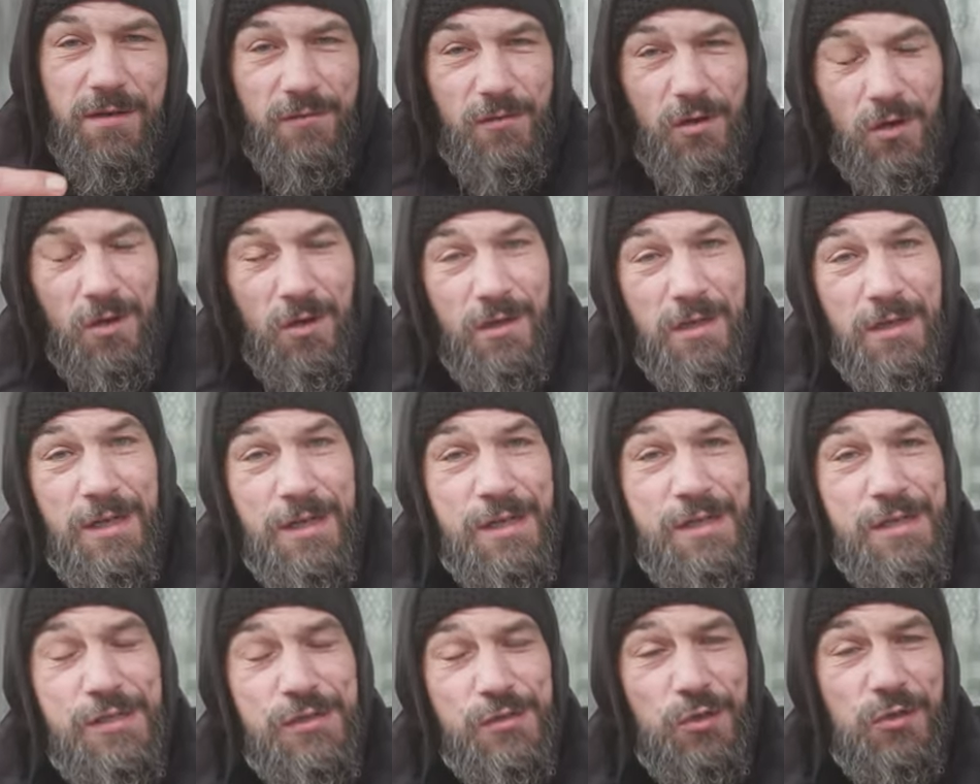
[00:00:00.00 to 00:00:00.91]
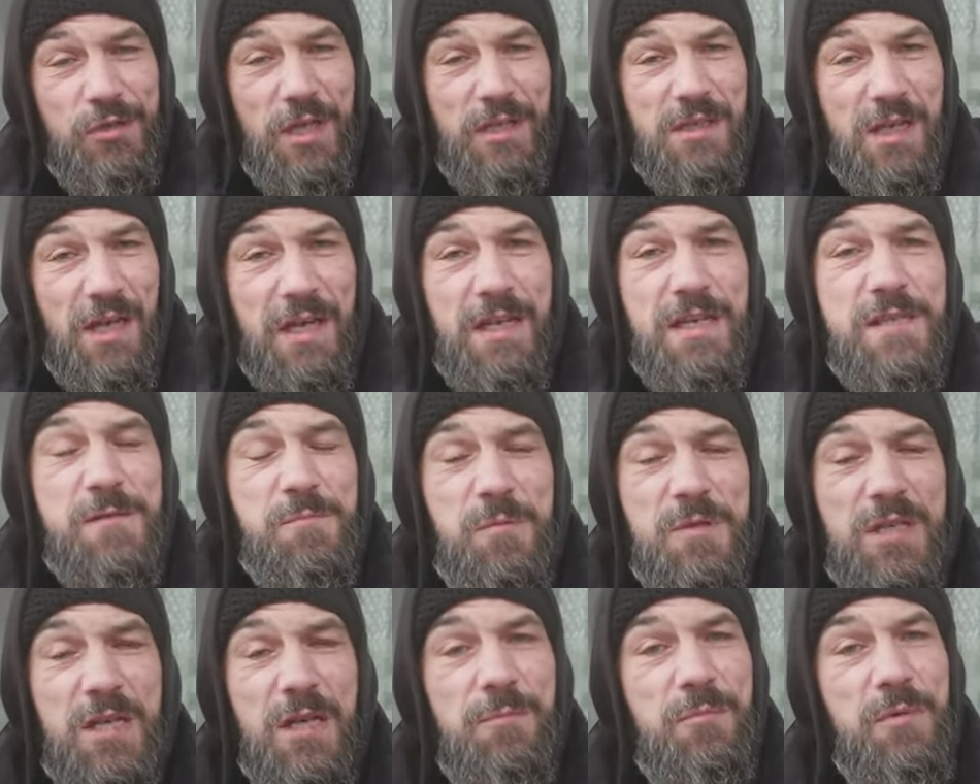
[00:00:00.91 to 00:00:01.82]
Oh. So, und der
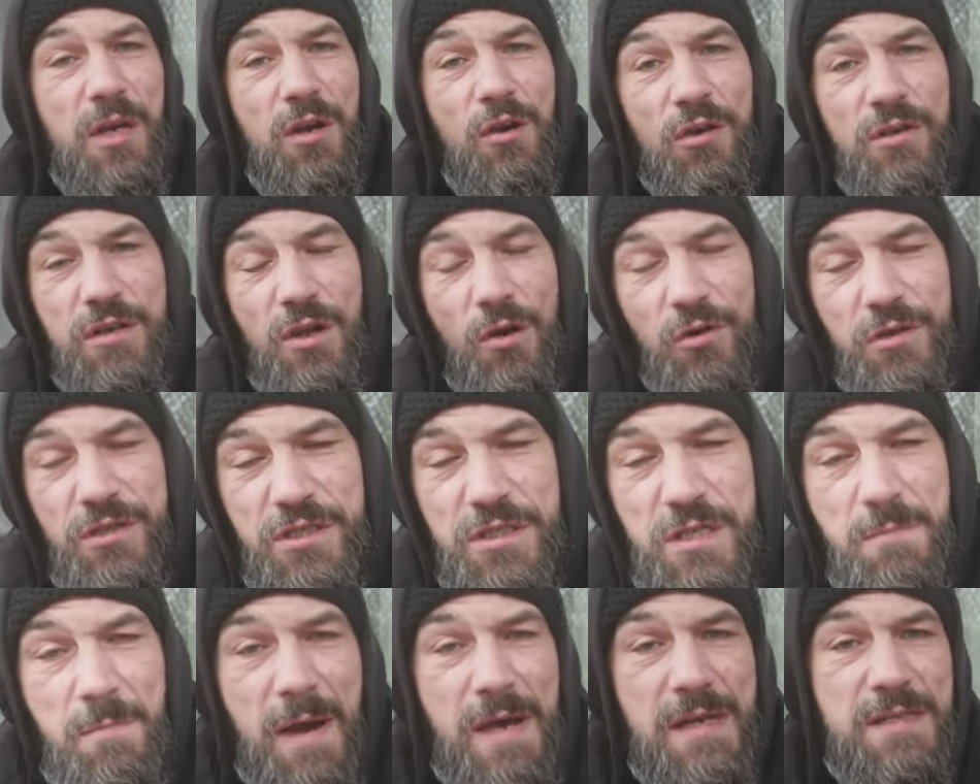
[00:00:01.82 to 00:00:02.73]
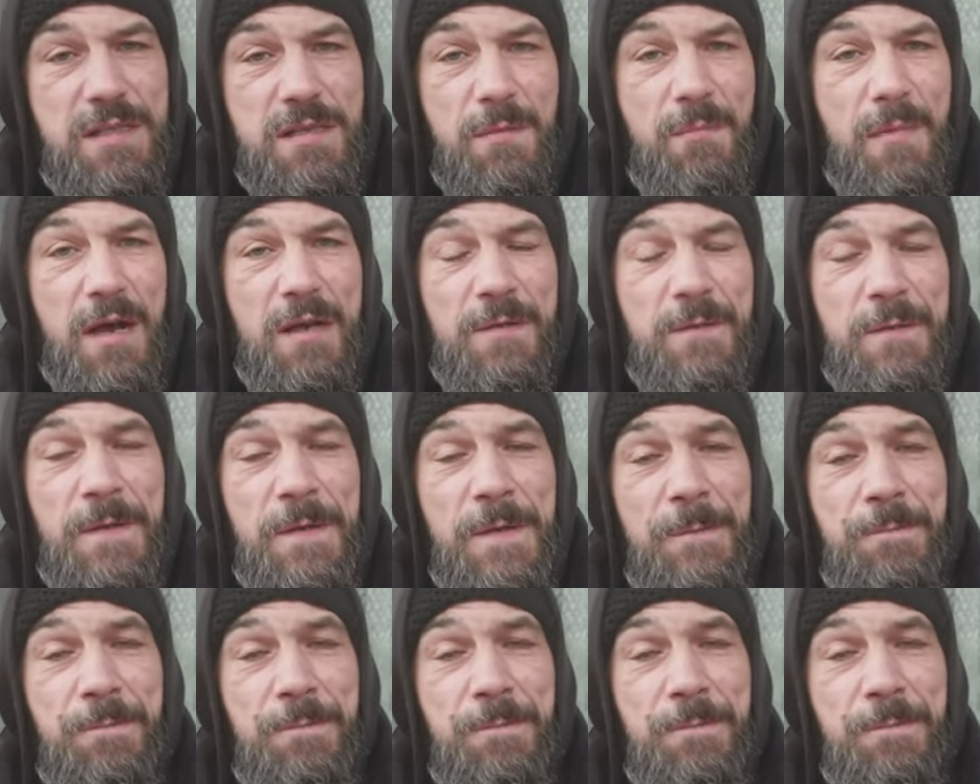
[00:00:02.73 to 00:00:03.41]
Trainingsbetrieb, den konnten ja auch nicht die Meister machen,